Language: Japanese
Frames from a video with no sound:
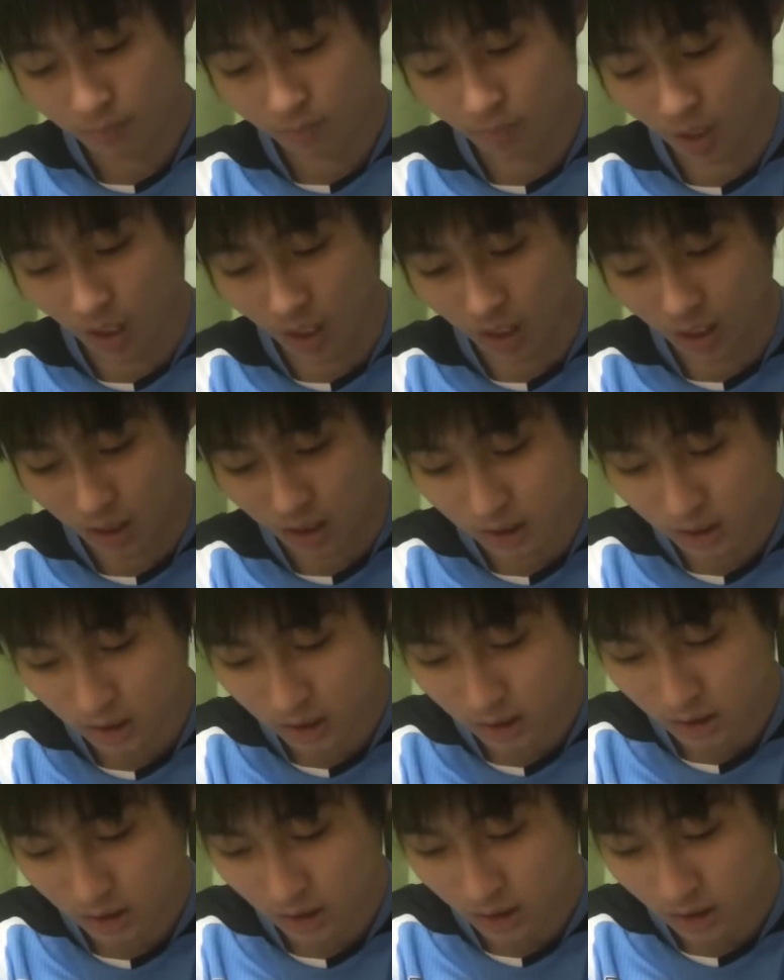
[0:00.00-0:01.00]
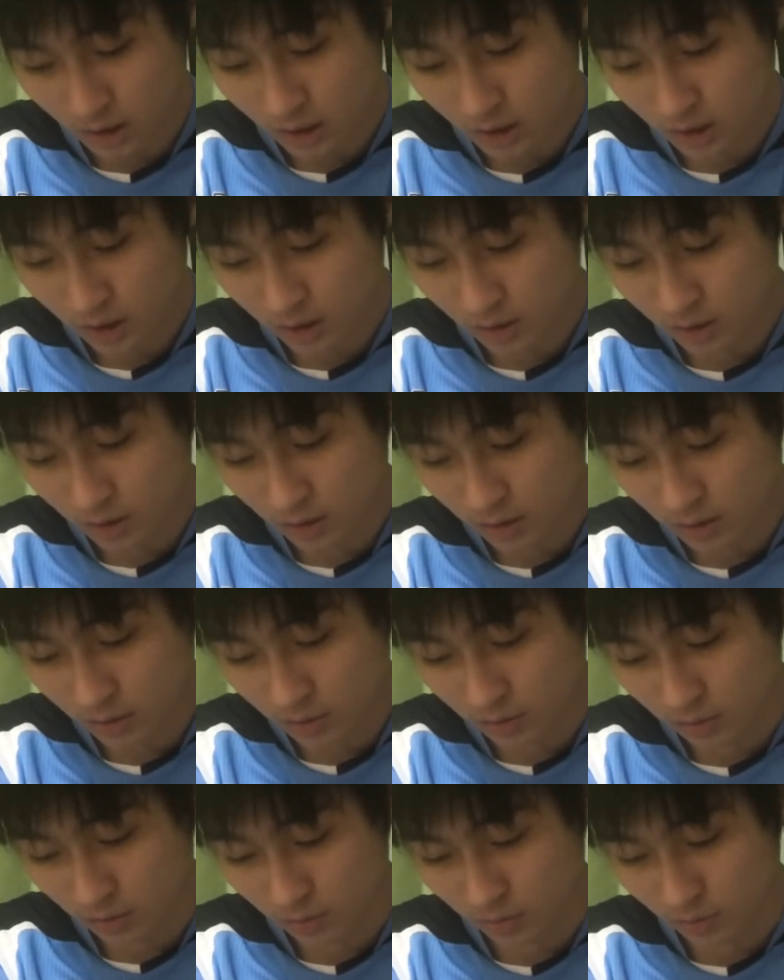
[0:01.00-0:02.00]
まあ
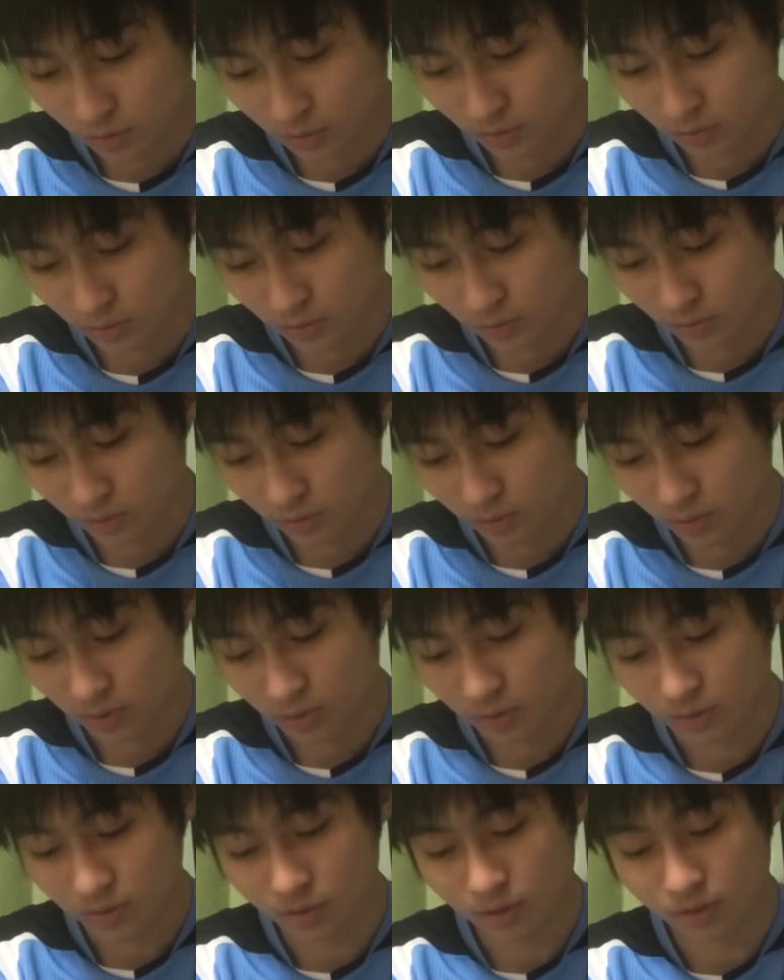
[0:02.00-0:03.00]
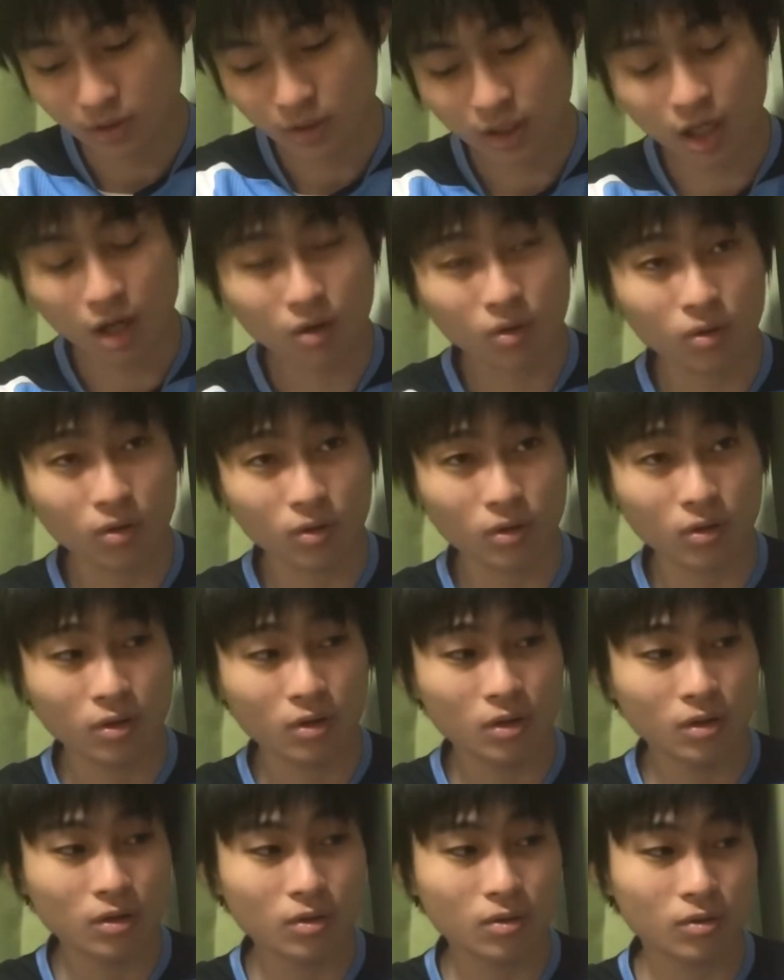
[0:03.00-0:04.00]
そうそうそうそう過去
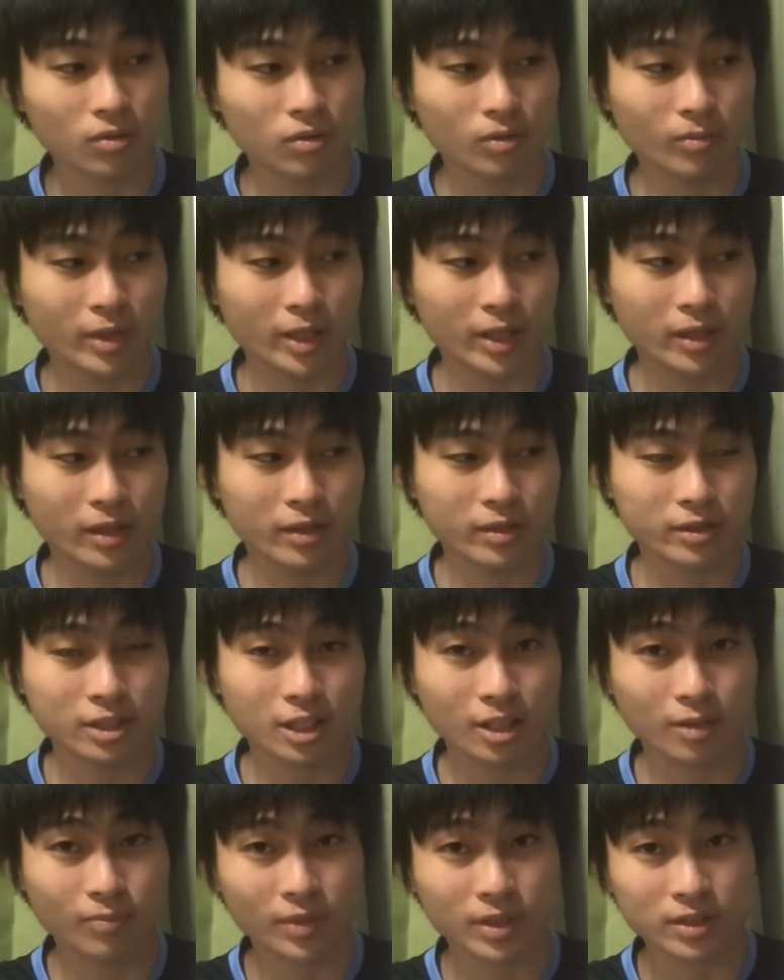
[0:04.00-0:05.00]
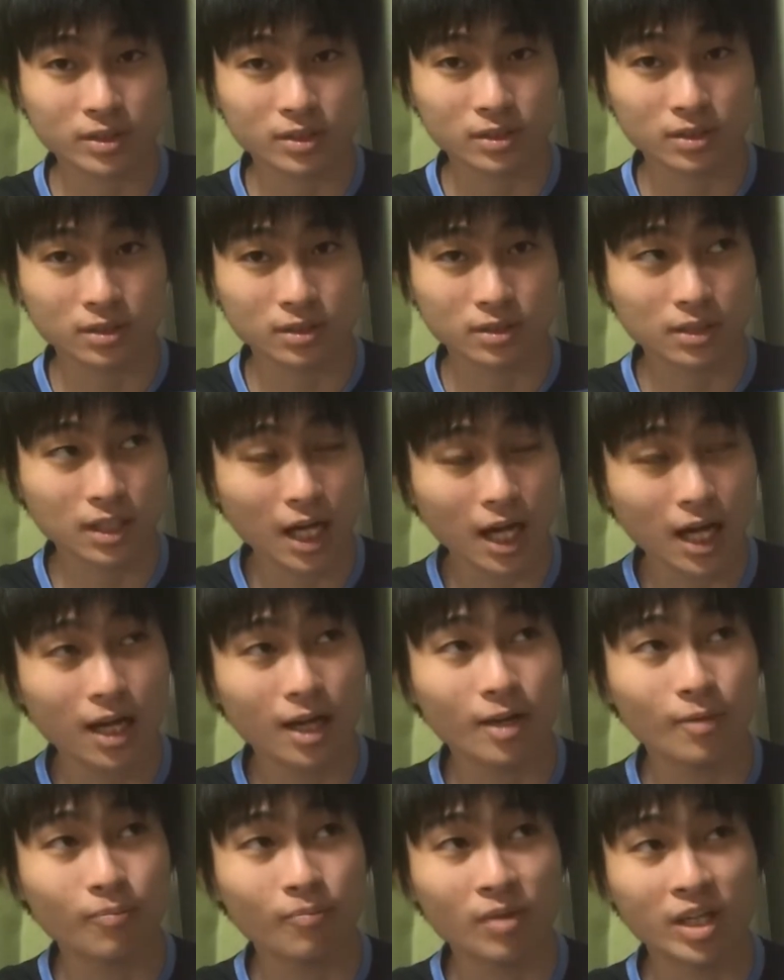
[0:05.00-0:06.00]
このマイネル・サーパス
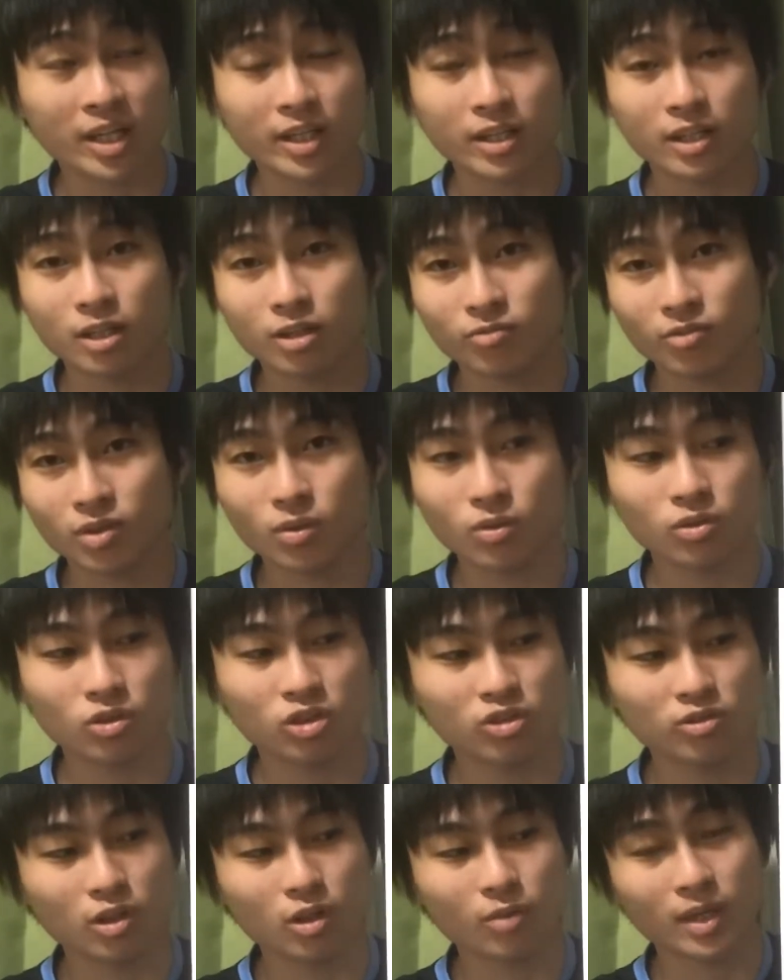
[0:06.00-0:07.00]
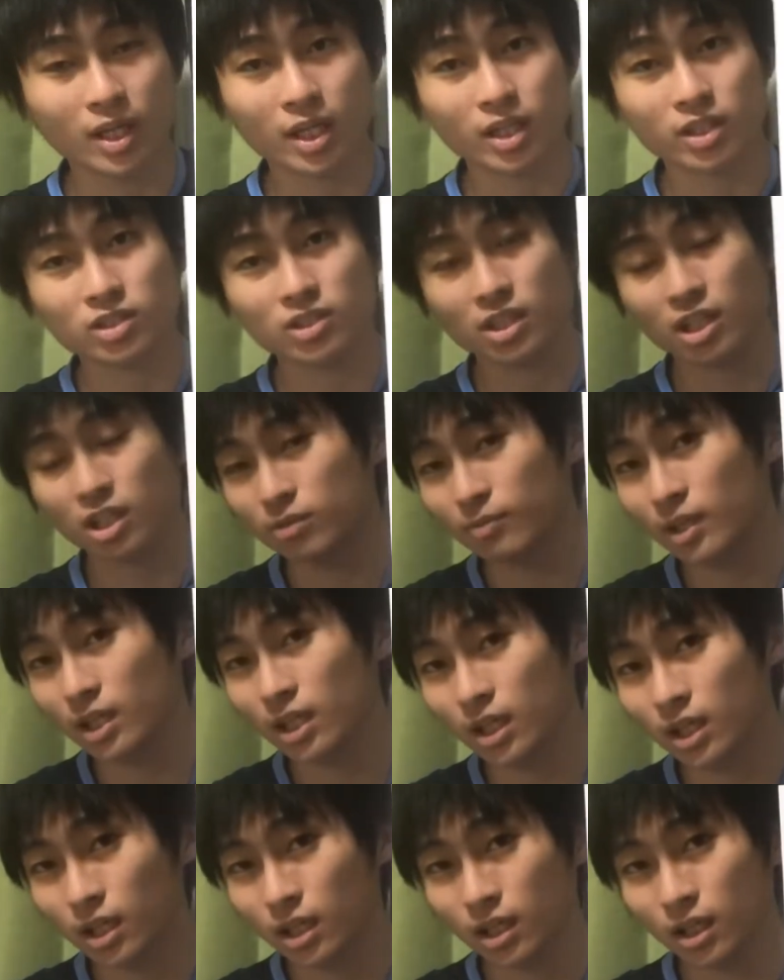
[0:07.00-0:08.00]
が負けた馬この馬を負かした馬
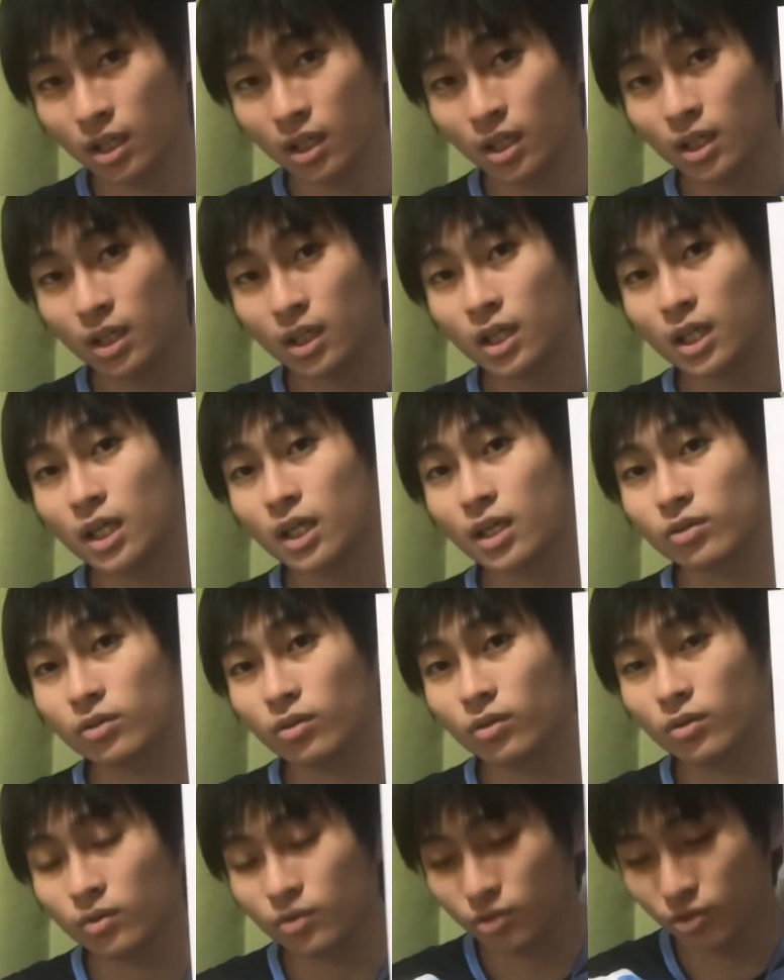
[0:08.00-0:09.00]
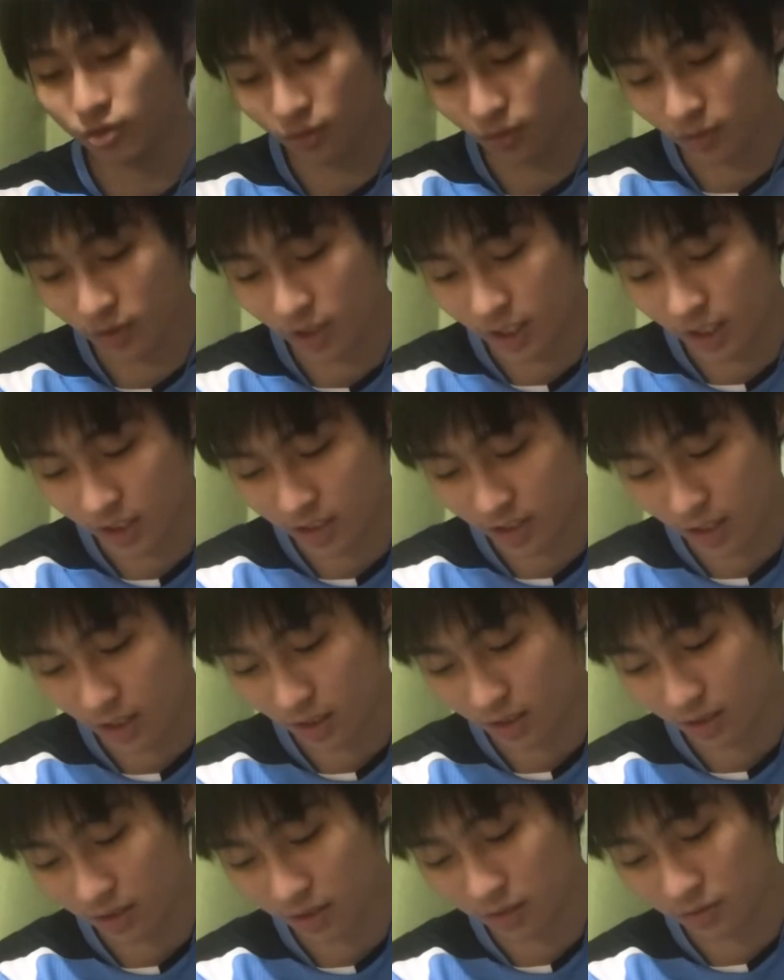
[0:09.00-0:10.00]
があの順当に勝ち上
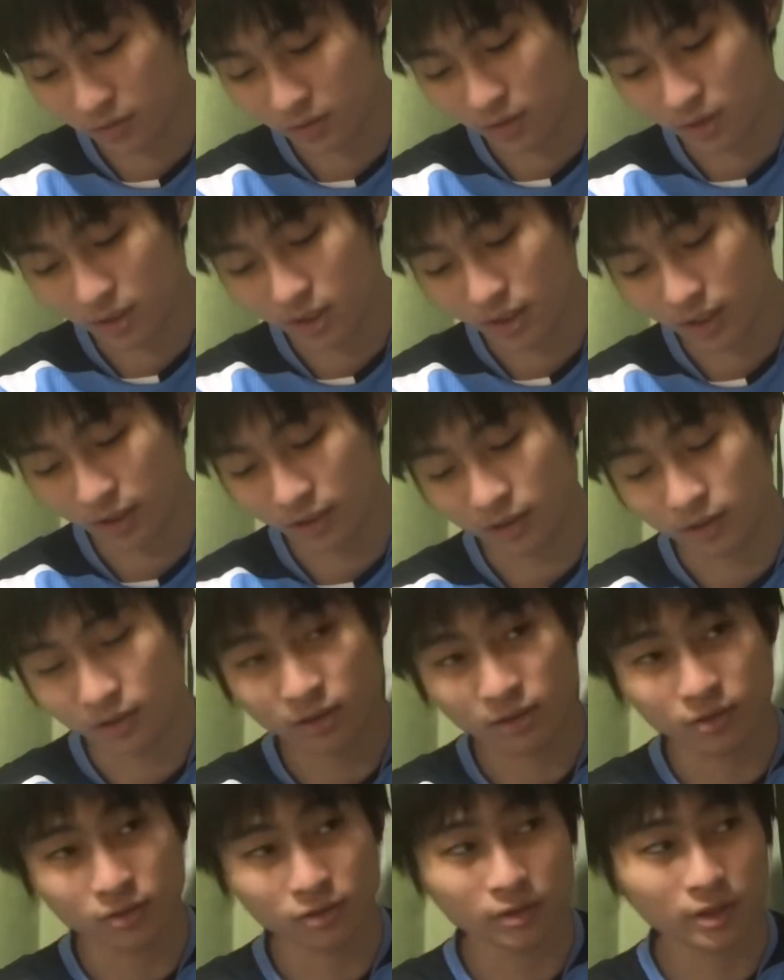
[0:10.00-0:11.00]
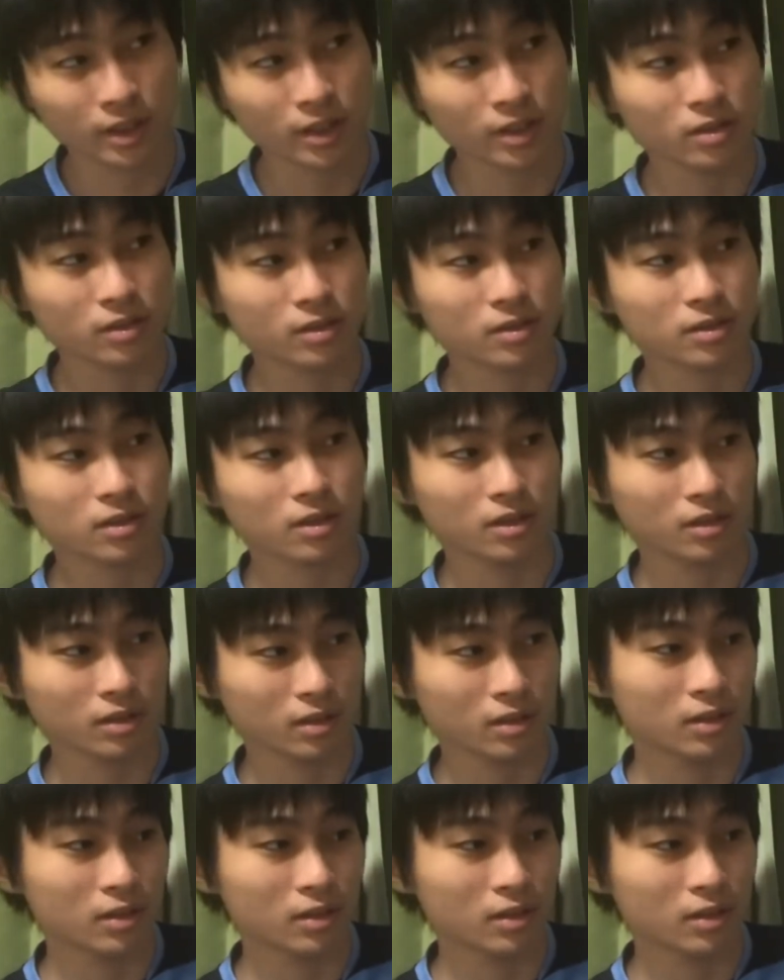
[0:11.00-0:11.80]
がってるんでっていう感じですかね